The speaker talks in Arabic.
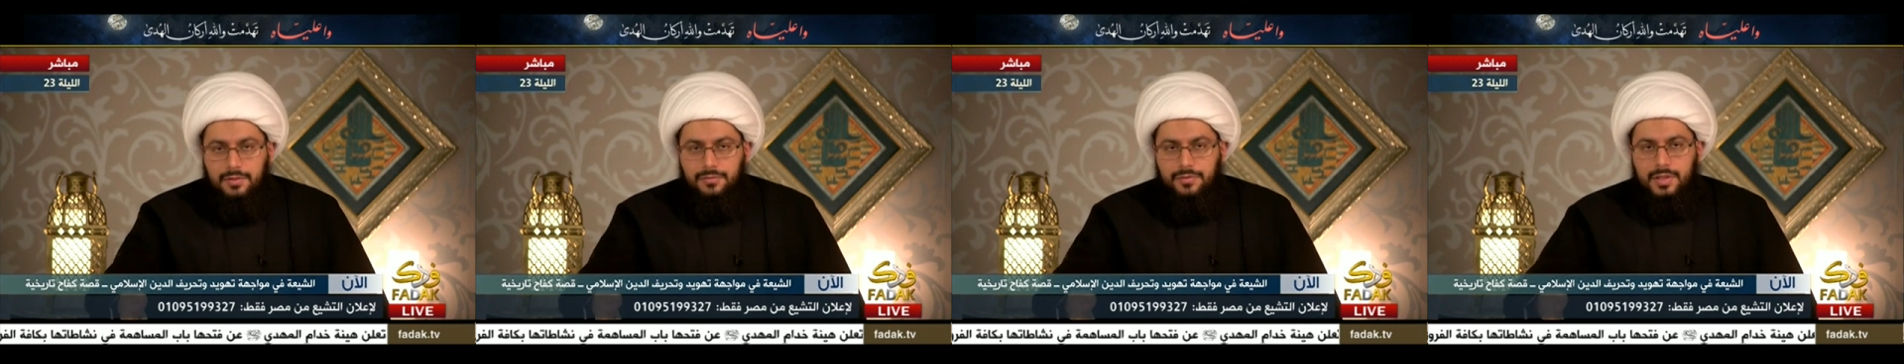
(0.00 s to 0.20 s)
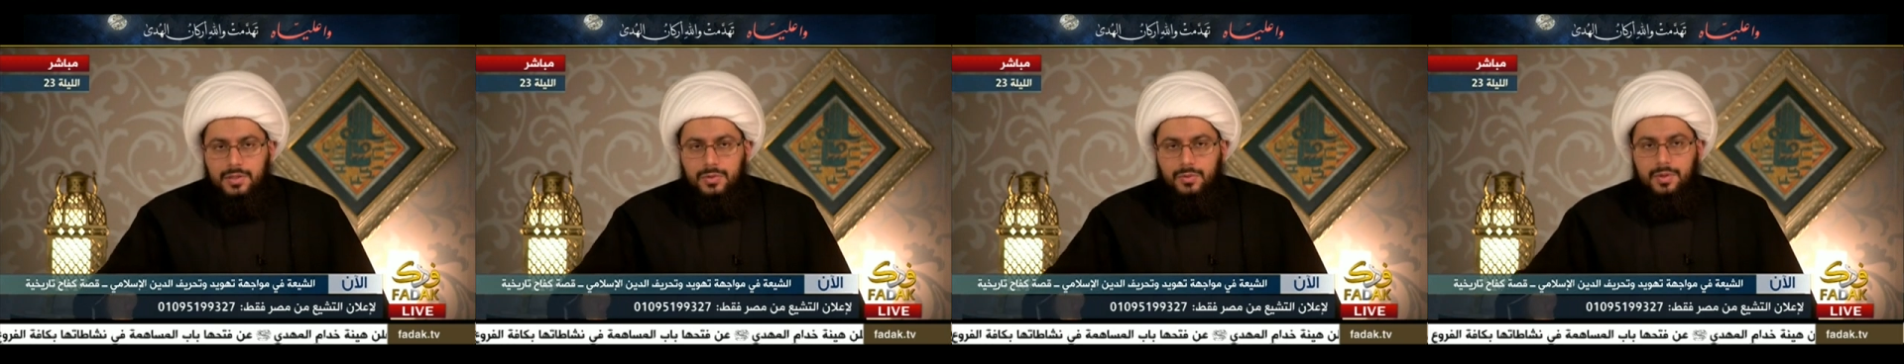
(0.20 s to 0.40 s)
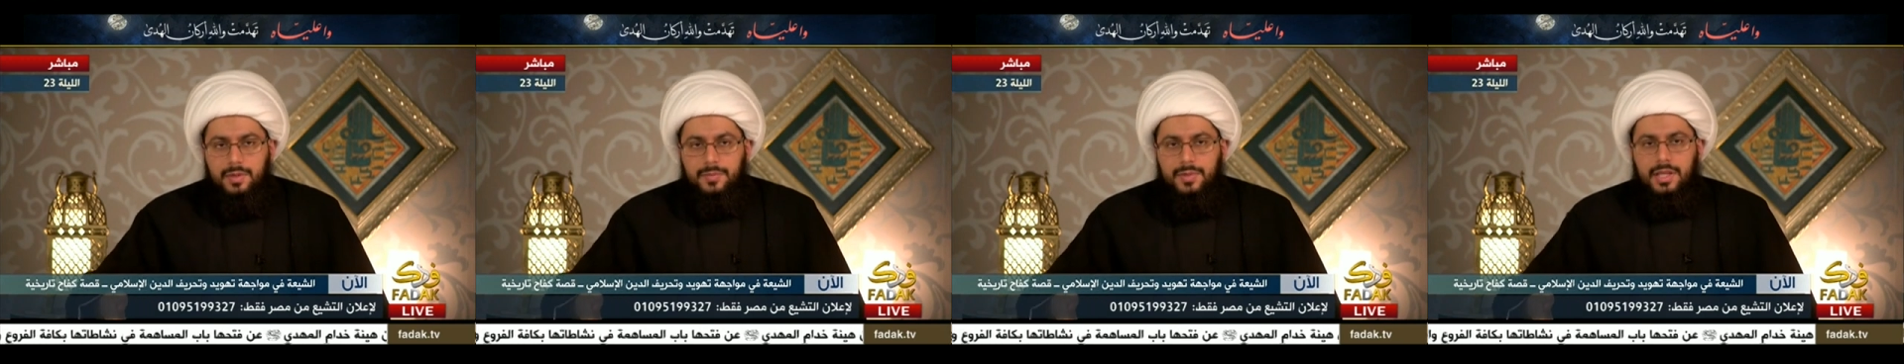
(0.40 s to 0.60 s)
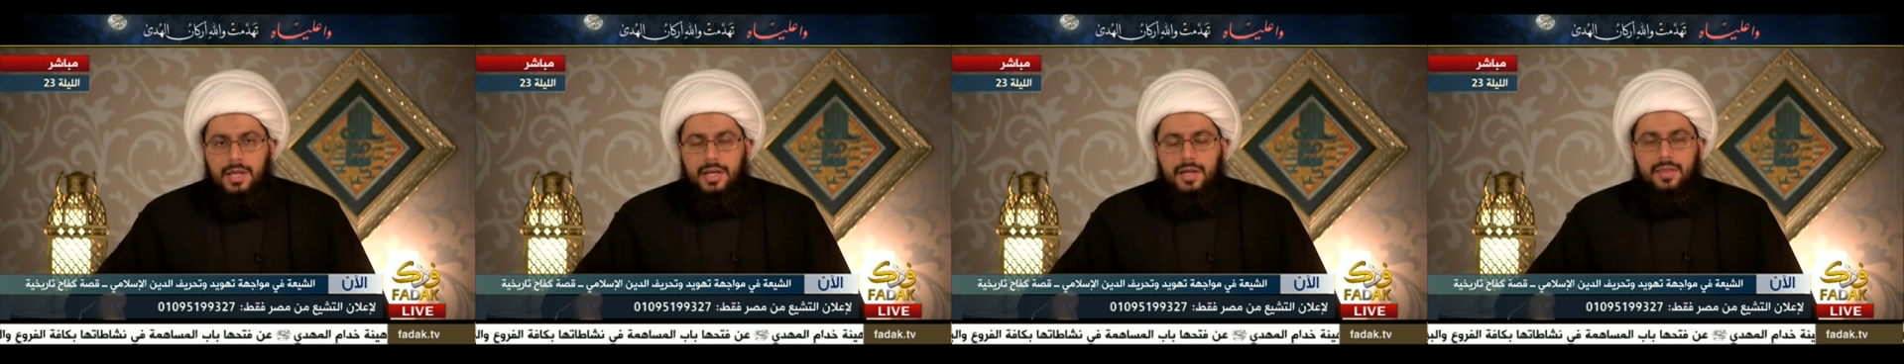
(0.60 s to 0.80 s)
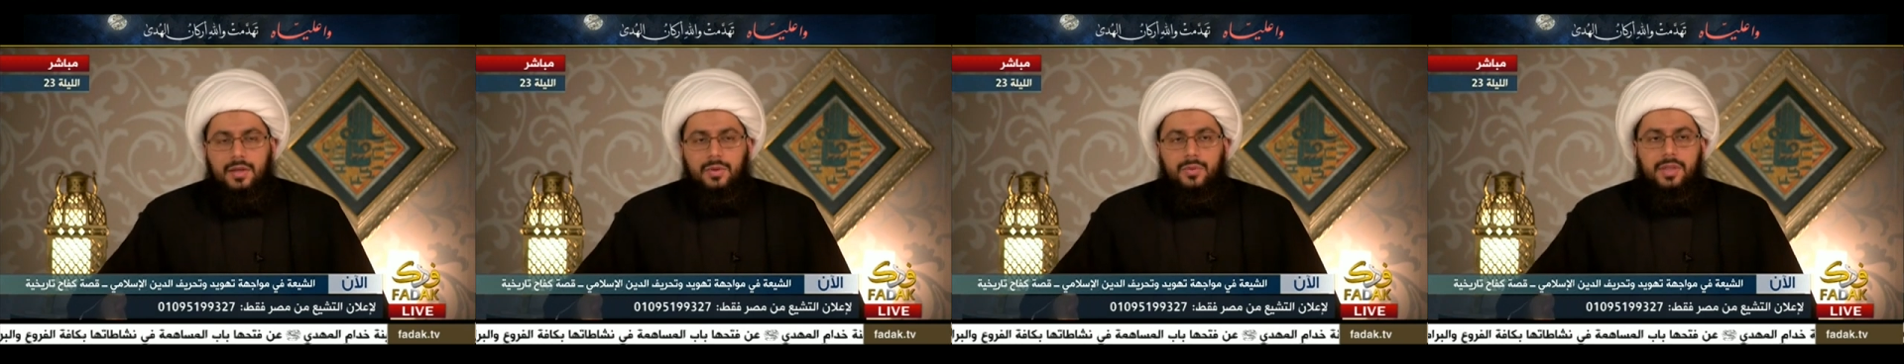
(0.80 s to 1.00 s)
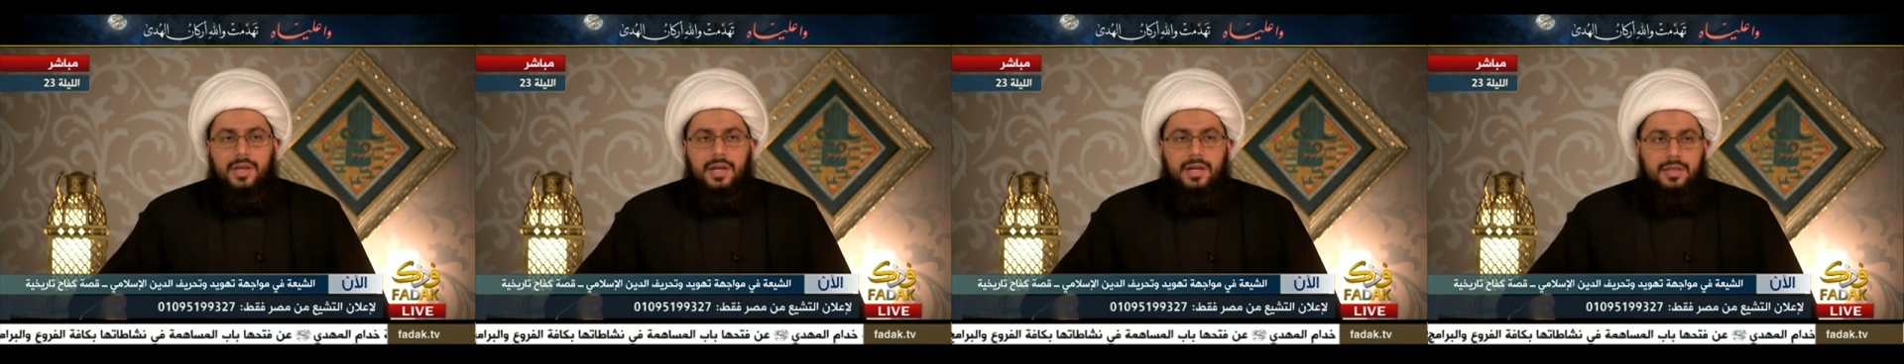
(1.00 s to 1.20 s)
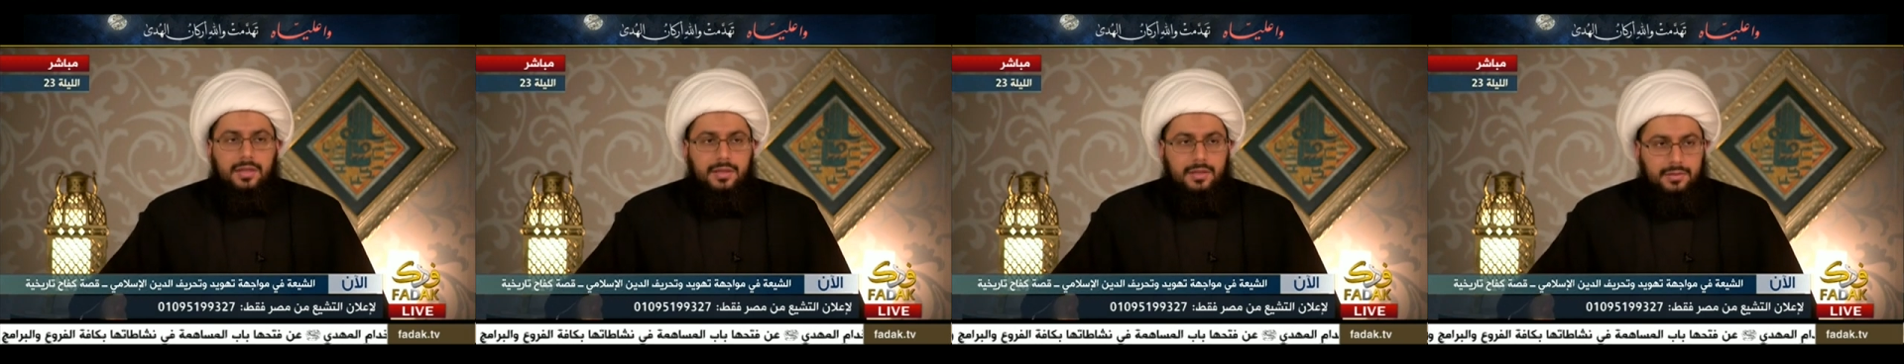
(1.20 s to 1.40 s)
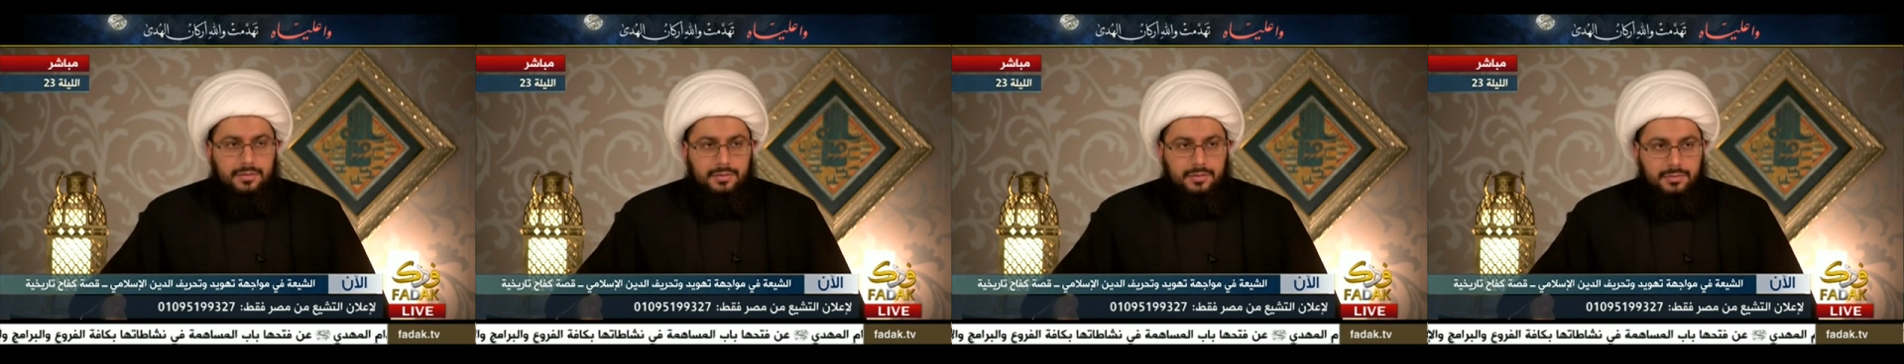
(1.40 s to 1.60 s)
الفتوى من هذا وذاك